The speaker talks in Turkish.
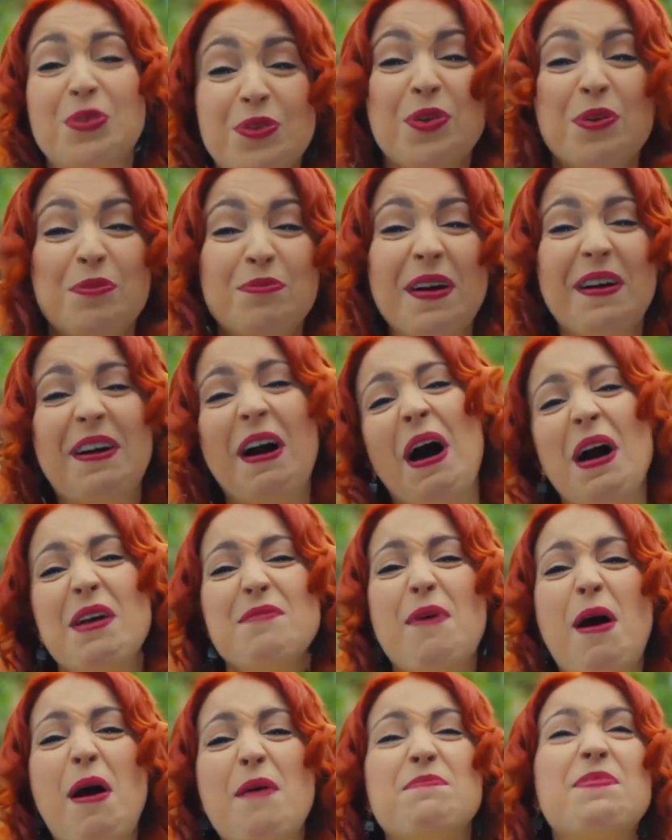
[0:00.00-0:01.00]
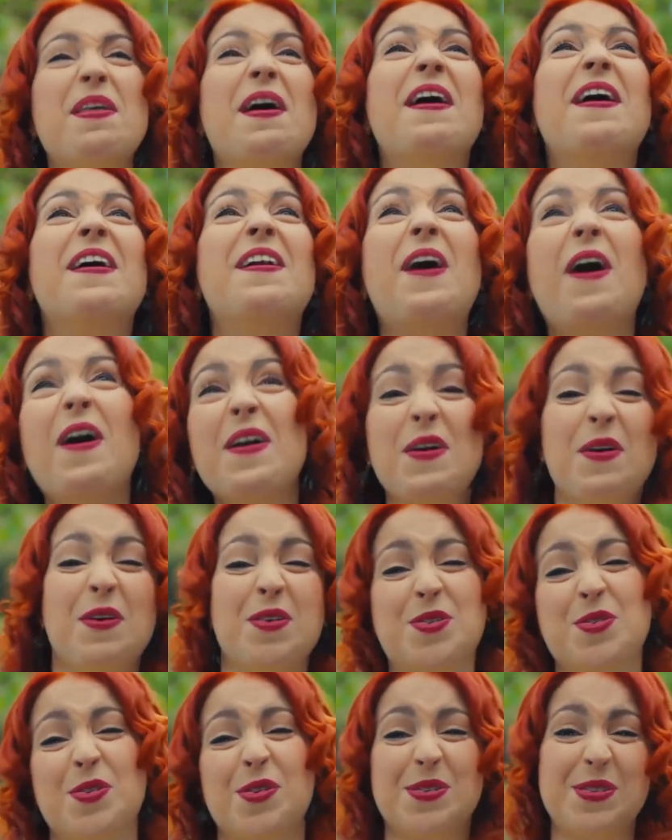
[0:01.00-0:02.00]
sütüm de kaymağım da helali
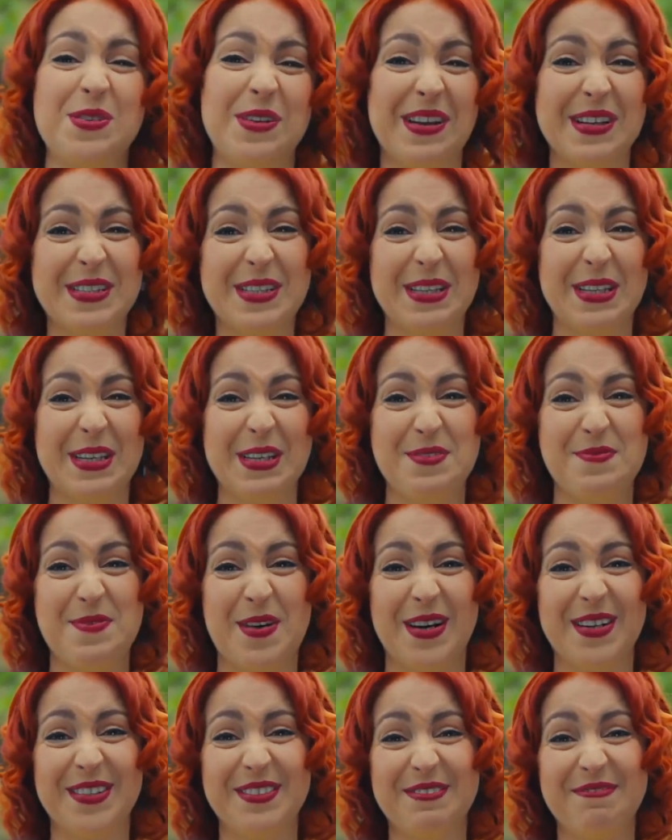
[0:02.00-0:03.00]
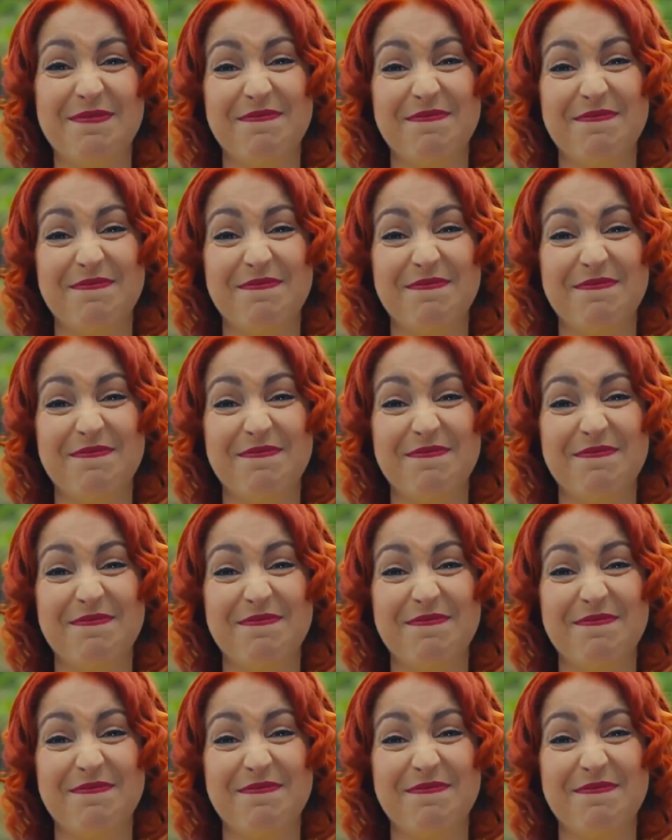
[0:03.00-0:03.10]
hoş olsun aslanıma.